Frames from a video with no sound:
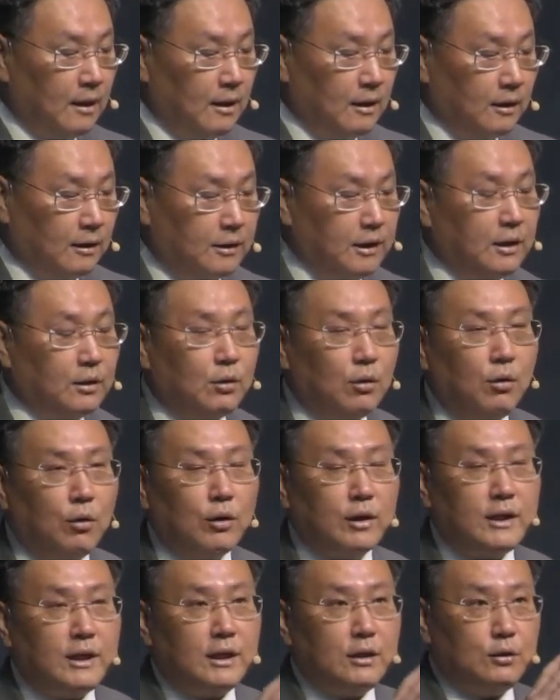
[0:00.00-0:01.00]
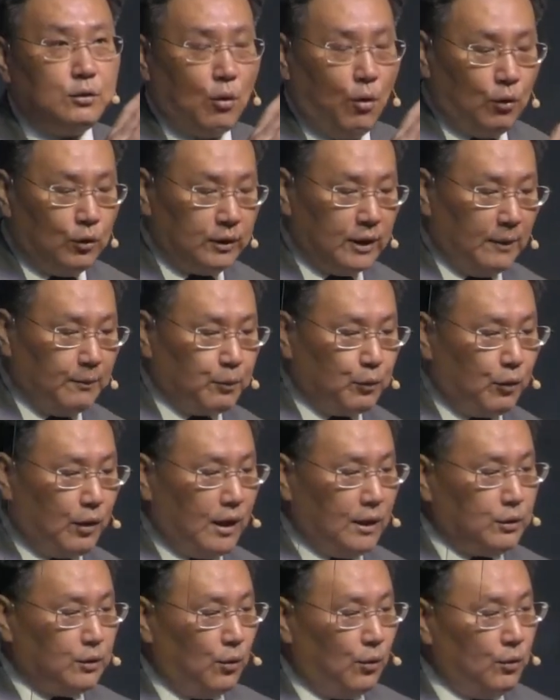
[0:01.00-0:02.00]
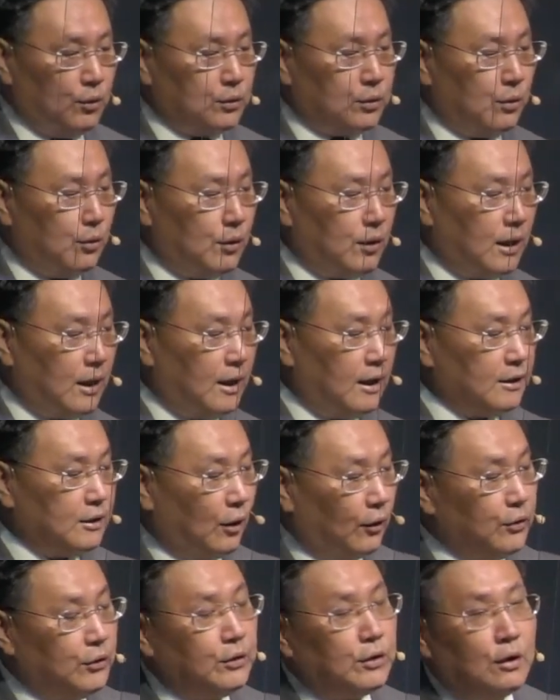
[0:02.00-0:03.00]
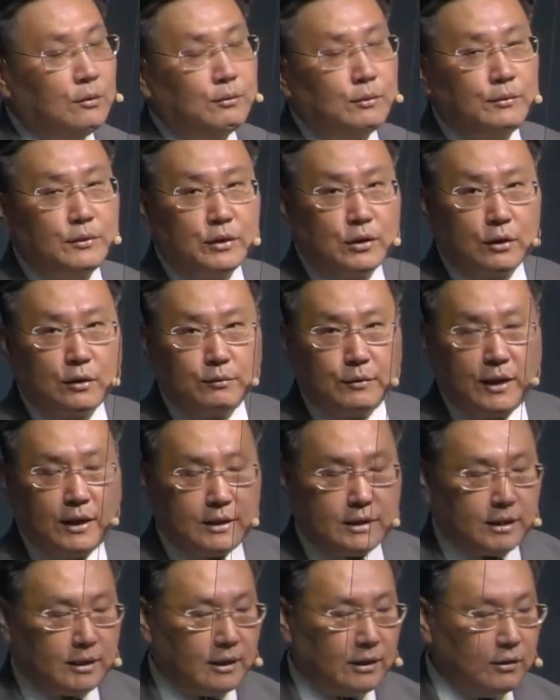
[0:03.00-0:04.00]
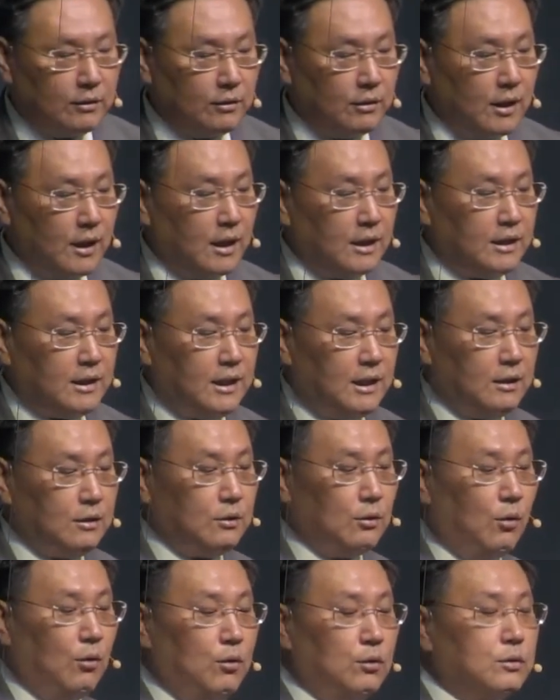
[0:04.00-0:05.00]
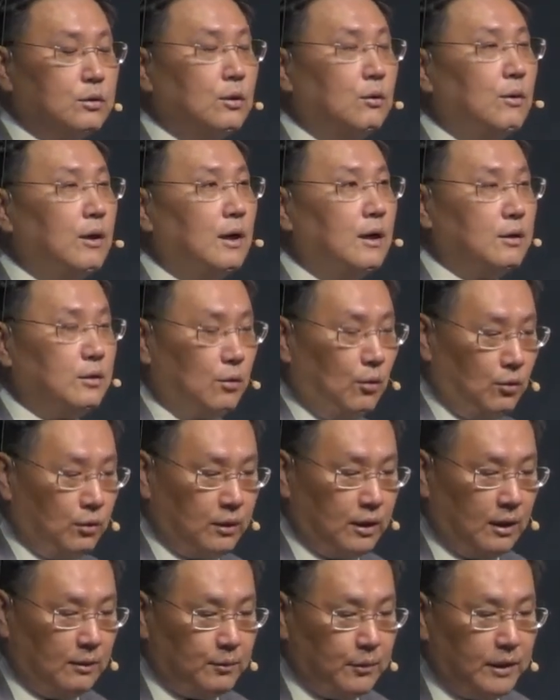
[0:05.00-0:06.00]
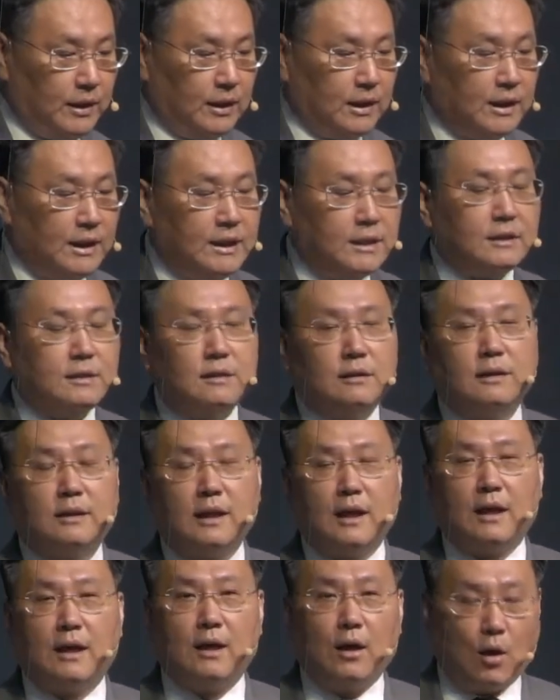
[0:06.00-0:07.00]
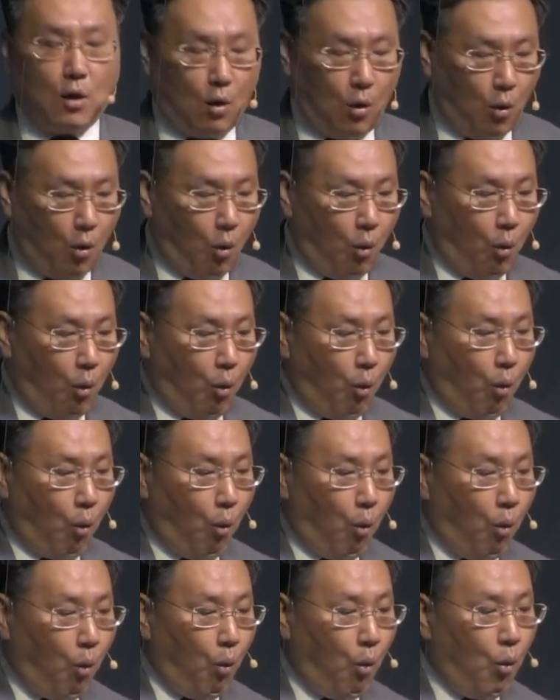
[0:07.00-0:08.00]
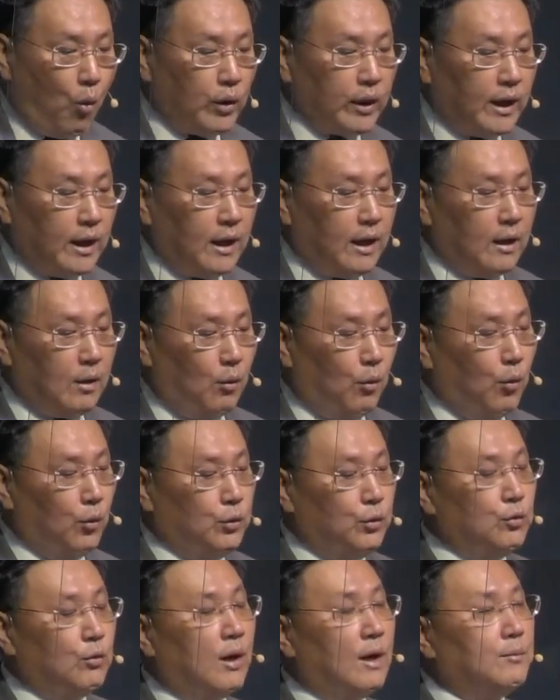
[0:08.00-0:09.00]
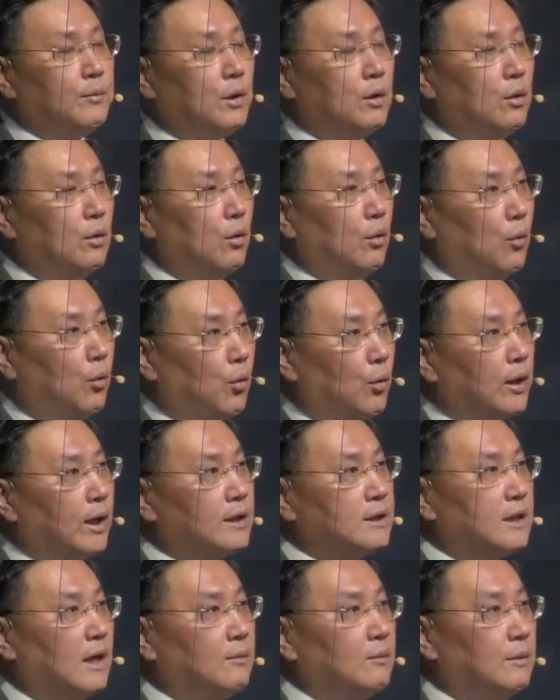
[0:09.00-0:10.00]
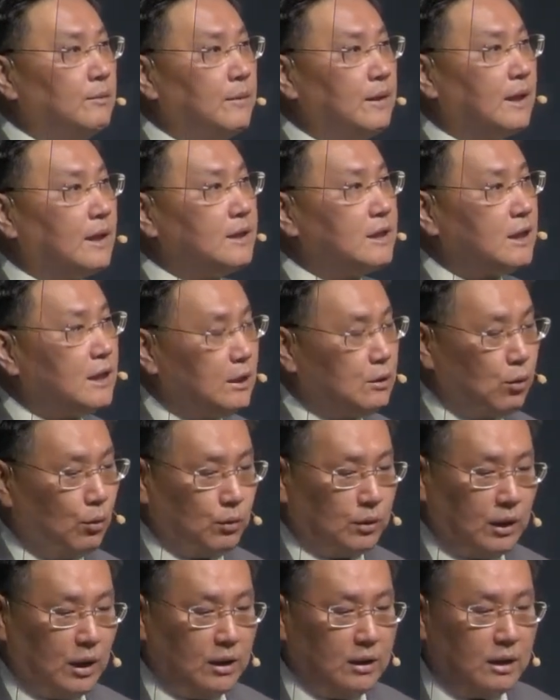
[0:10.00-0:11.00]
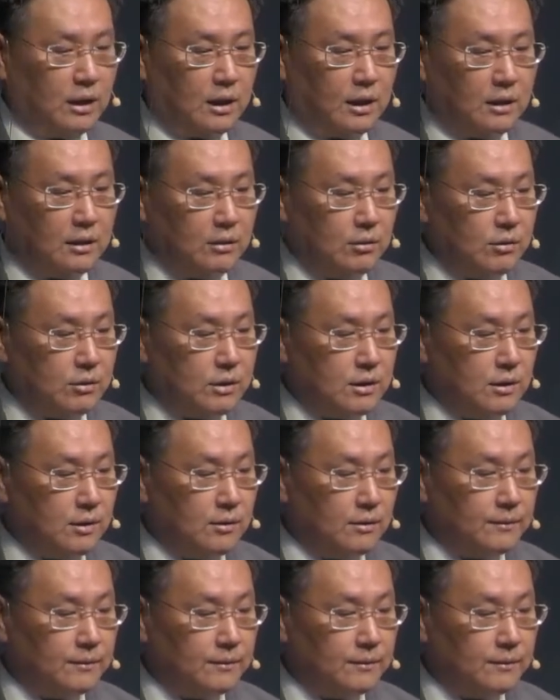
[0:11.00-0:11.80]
그리고 이 용납과 용서가 연결 부분처럼 돼 있잖아요. 이 용서와 용납이 있을 때 오래 온유하며 오래 참음이 지속된다라는 것이에요.